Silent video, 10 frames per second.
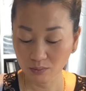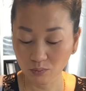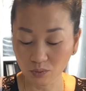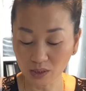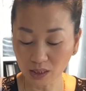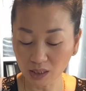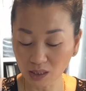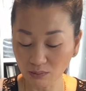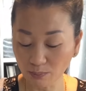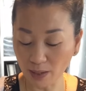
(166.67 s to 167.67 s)
hồ chăn ti
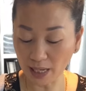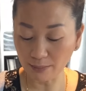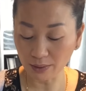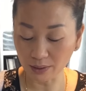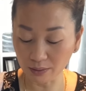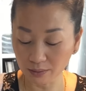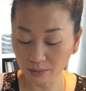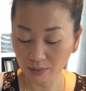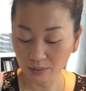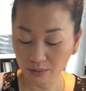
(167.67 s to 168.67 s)
nó bị phai mới nữa
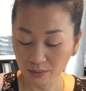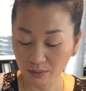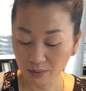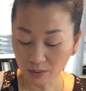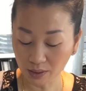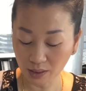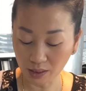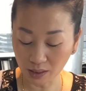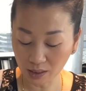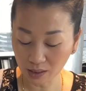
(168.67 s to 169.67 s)
hay anh
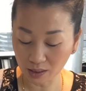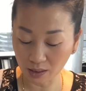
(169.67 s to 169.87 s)
ấy